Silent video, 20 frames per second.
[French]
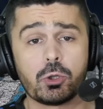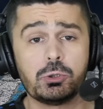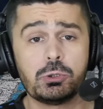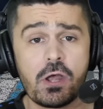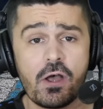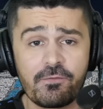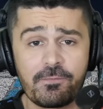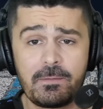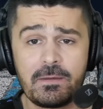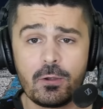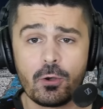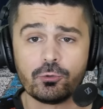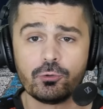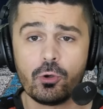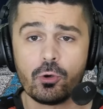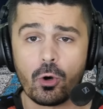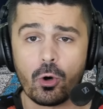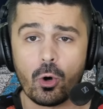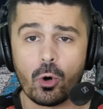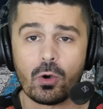9 millions
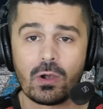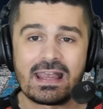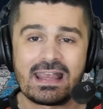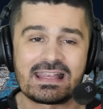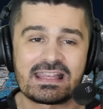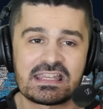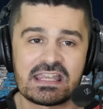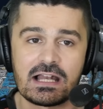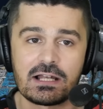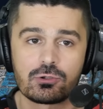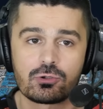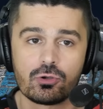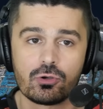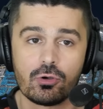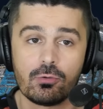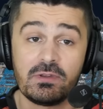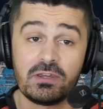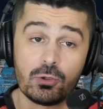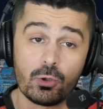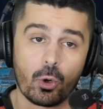d'euros et quelques
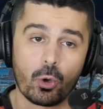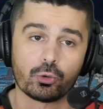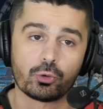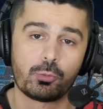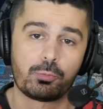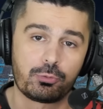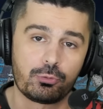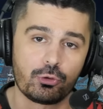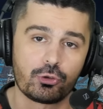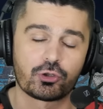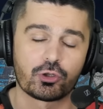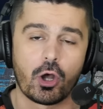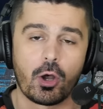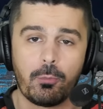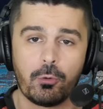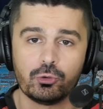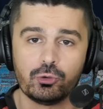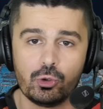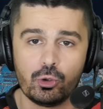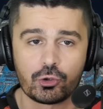millions de plus en
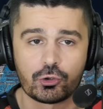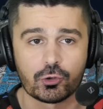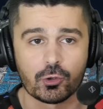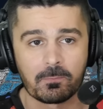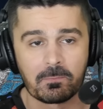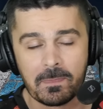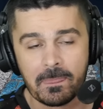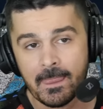bonus.